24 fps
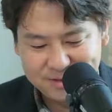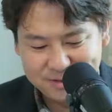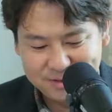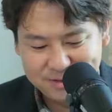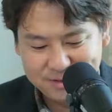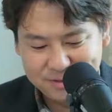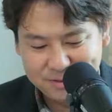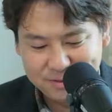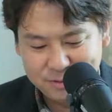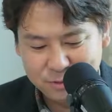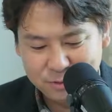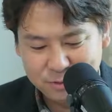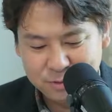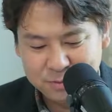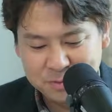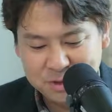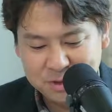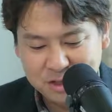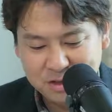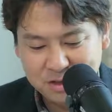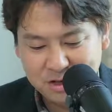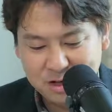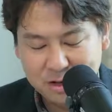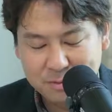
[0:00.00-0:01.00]
아, 그리고
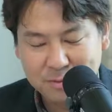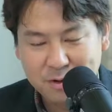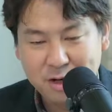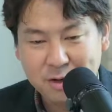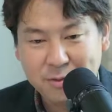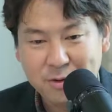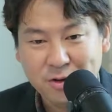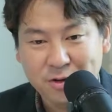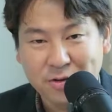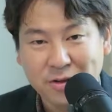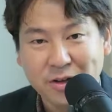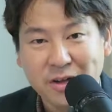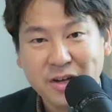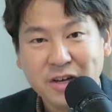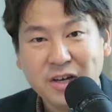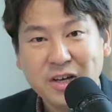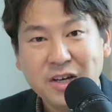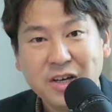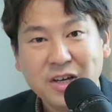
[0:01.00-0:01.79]
요즘 책들에 비하면